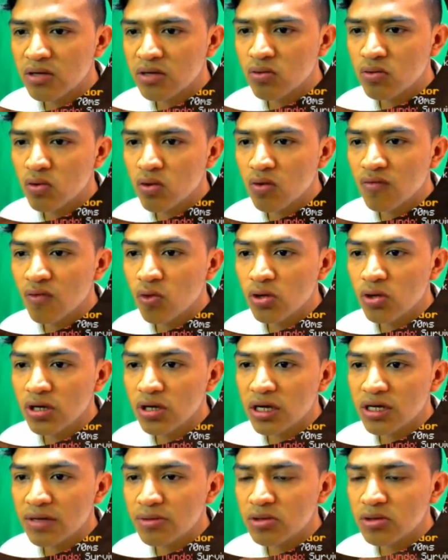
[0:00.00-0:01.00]
un... Uy,
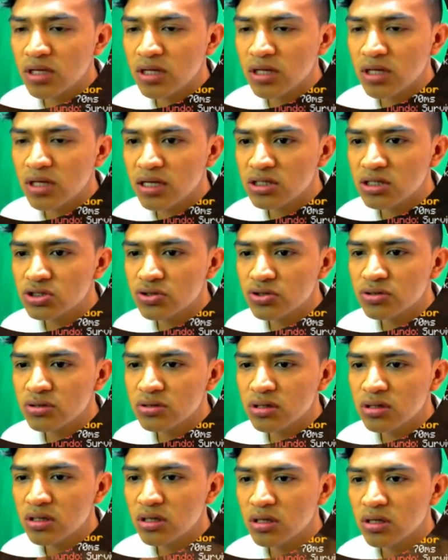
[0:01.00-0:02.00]
aquí había una dungeon.
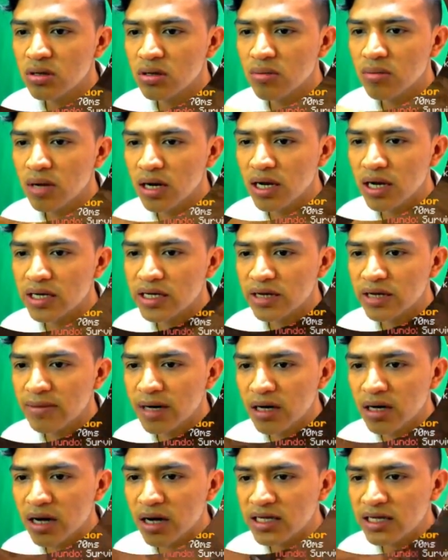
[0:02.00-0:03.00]
para aquí
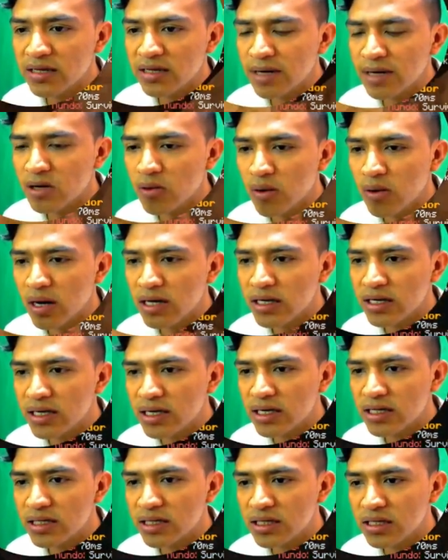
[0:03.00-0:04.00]
bajó, aquí alguien
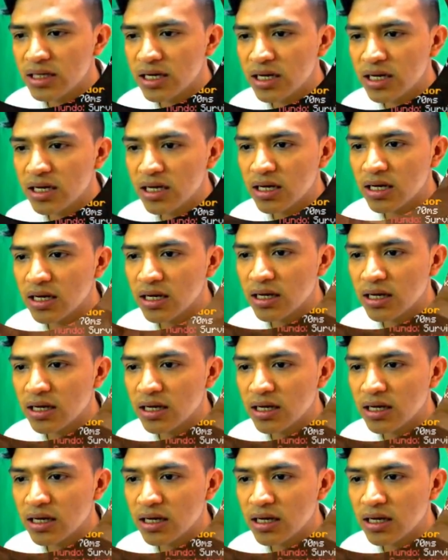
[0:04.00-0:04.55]
que tenía